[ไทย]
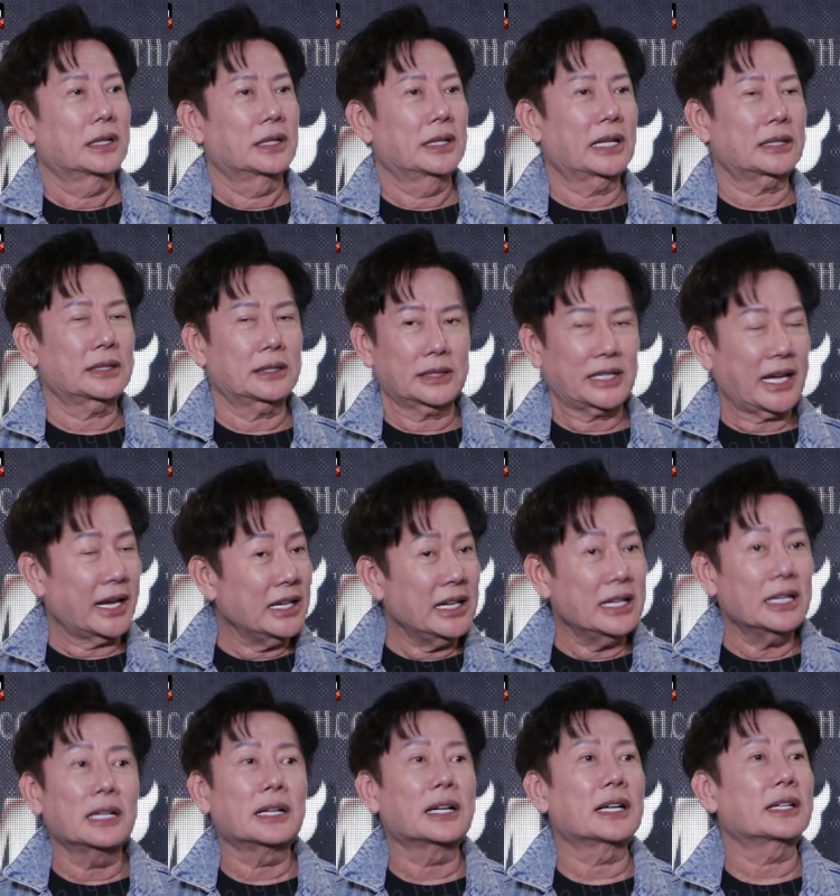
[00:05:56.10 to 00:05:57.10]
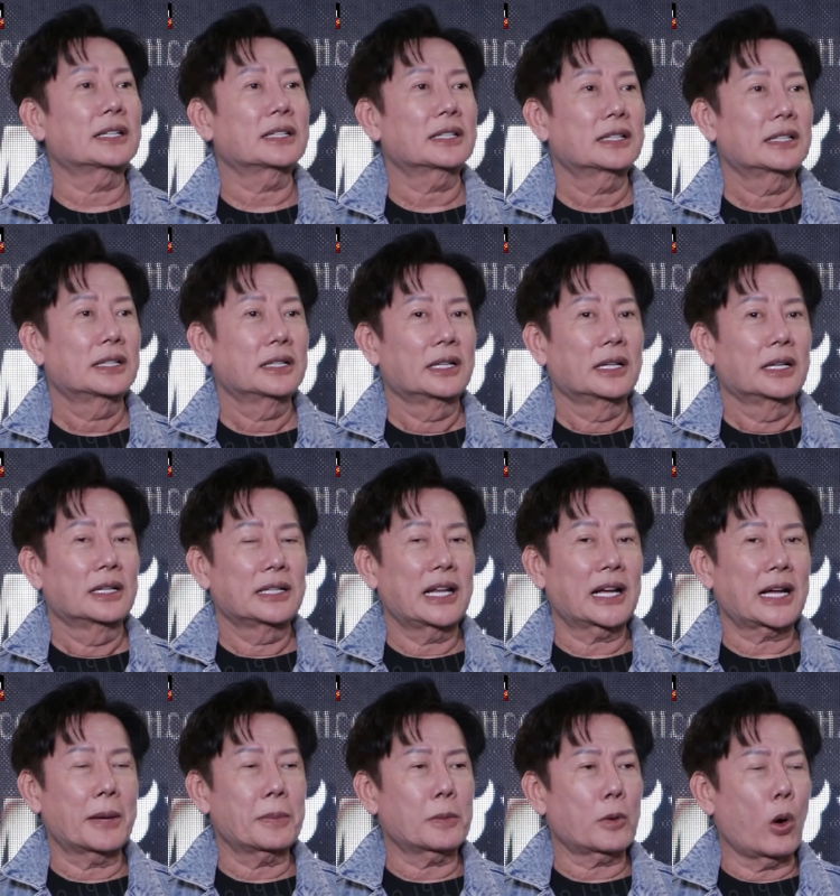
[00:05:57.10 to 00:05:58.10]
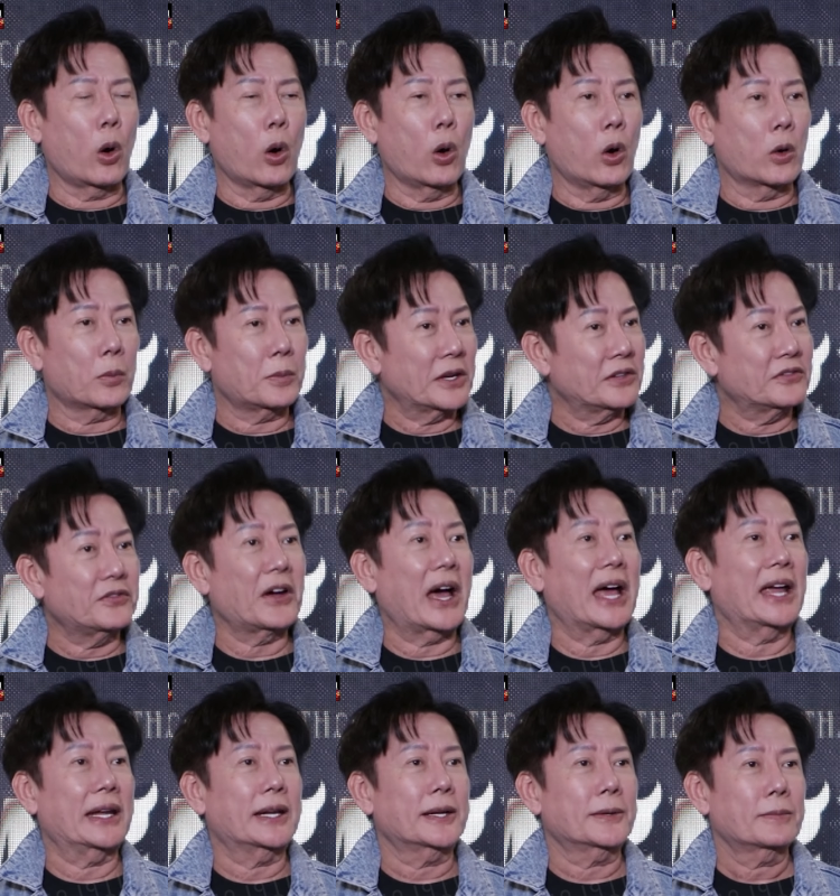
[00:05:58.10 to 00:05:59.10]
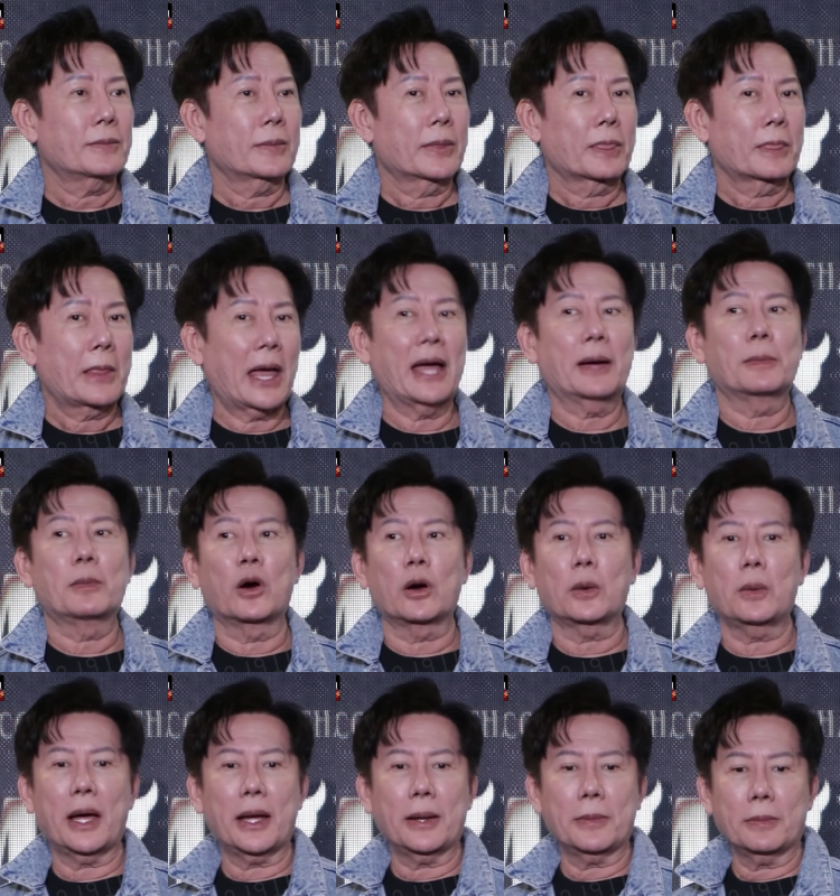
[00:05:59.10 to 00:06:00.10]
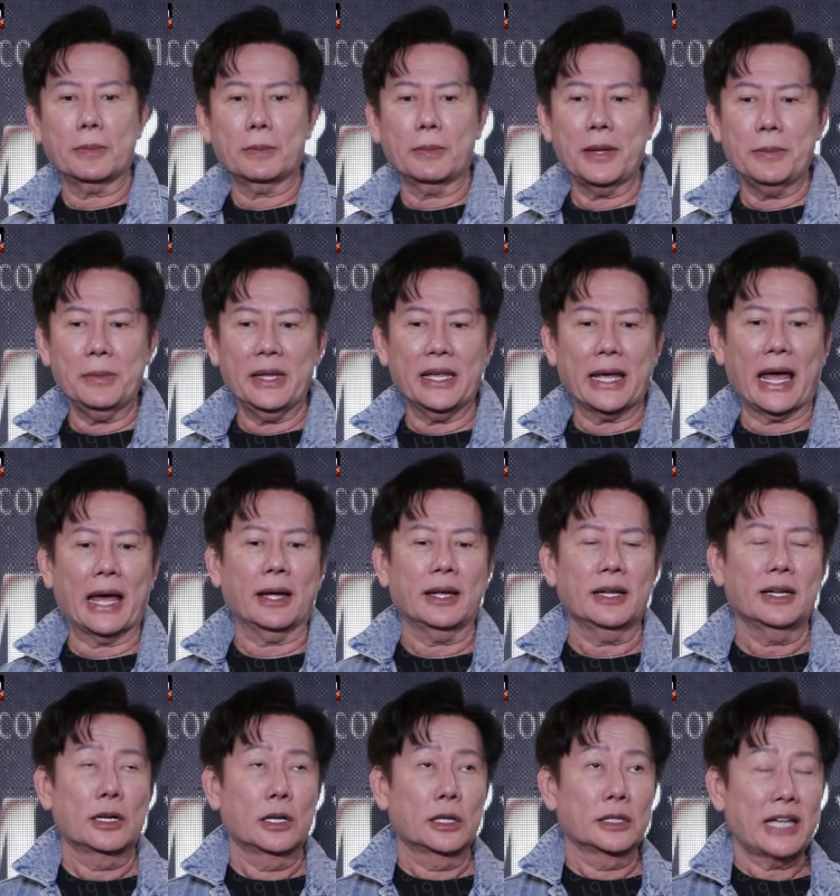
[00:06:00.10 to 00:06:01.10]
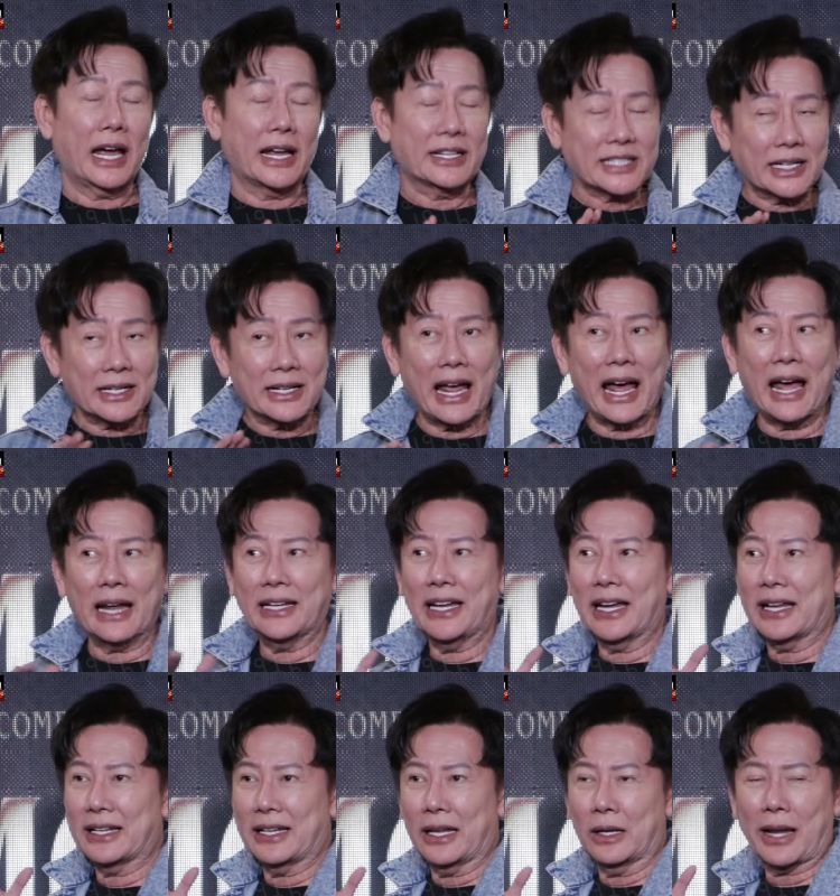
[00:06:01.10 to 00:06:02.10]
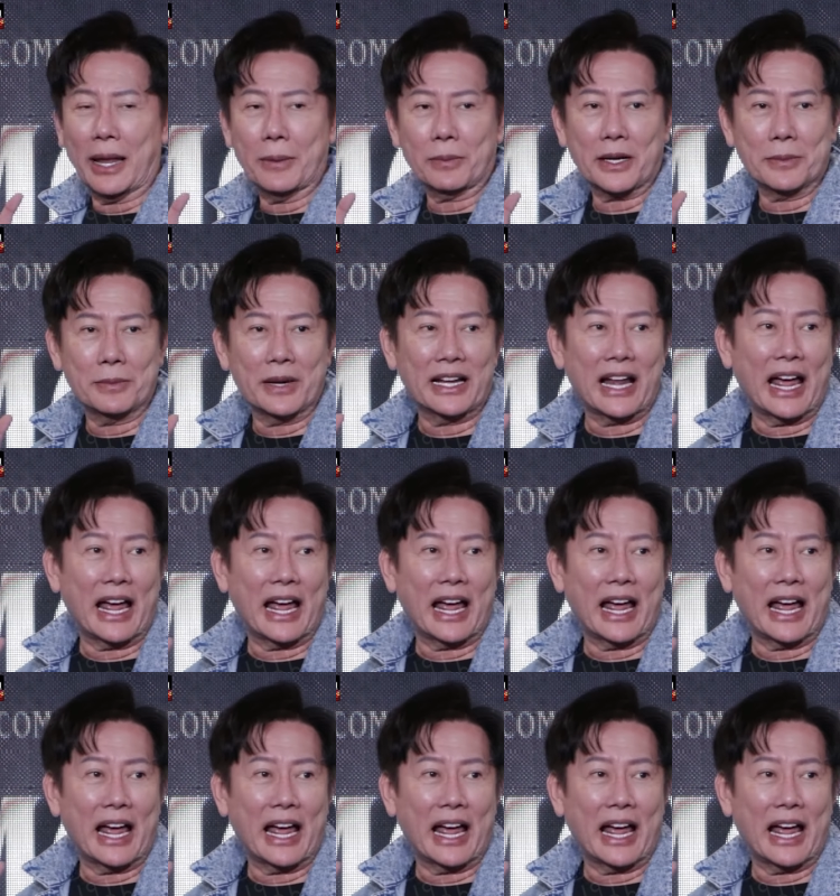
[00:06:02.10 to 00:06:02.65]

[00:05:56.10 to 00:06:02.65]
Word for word: แล้วแค่นี้เลยนะครับโกหกเป็นไฟอ่ะบอกว่าไม่มีอ่ะอเจนดาเนี่ยเรารับกันมา